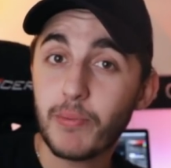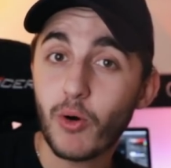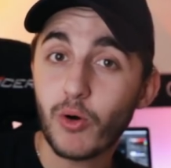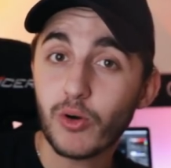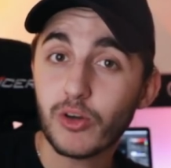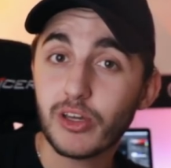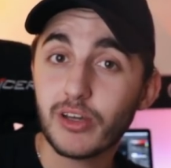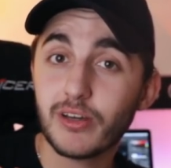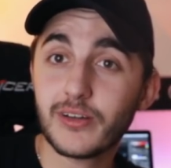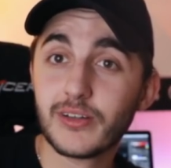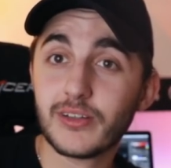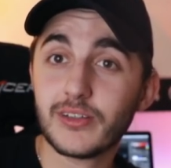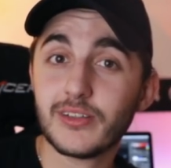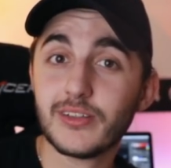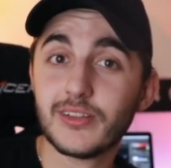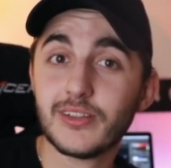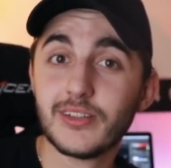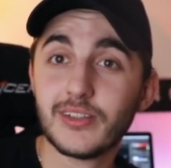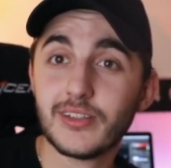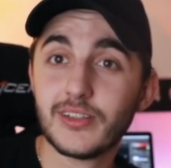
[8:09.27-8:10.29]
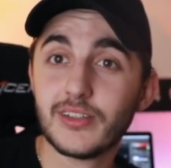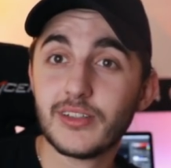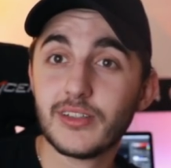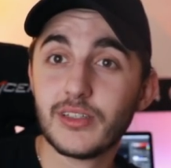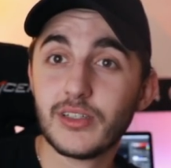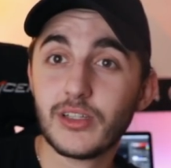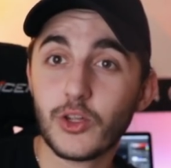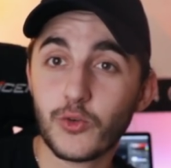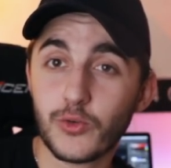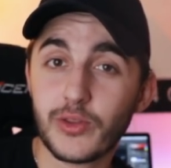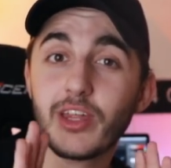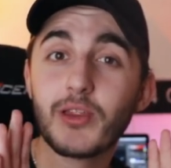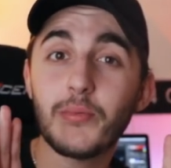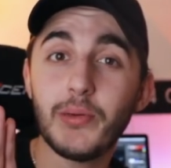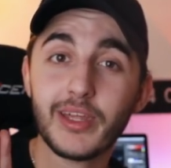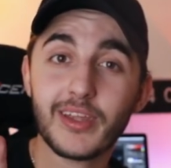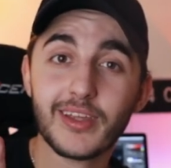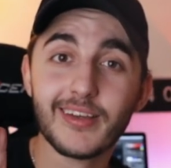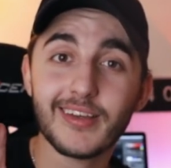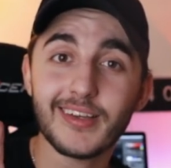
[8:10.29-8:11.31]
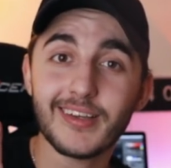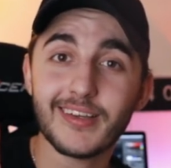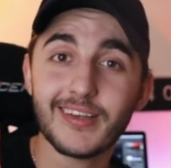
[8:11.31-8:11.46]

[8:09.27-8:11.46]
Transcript: prank. Je vous explique.